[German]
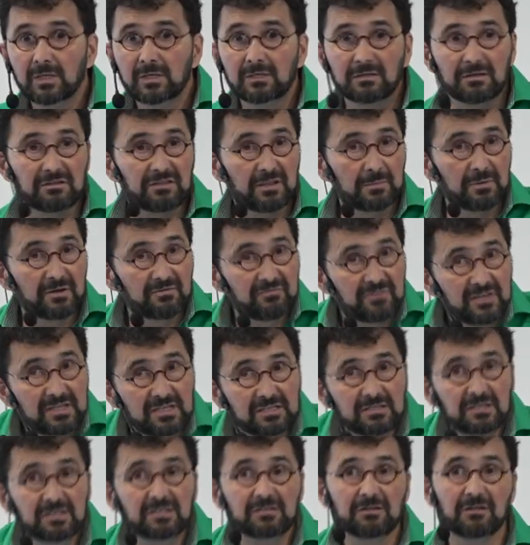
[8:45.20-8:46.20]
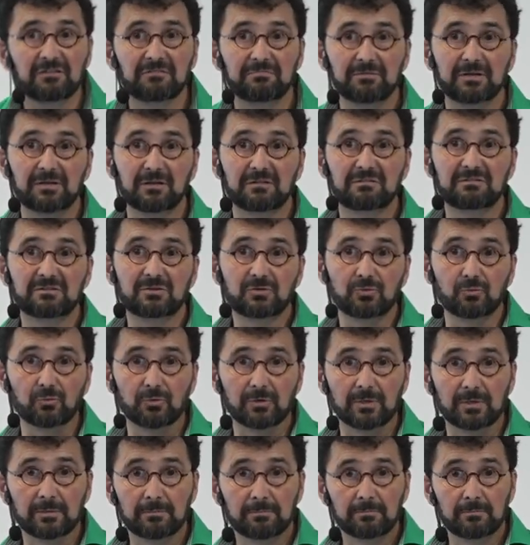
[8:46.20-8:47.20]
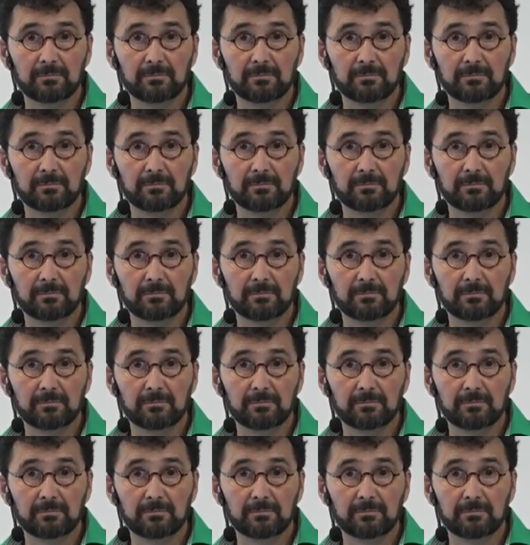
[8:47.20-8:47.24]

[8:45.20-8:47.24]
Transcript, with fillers: Das ist aber wichtig, dass wir das tun.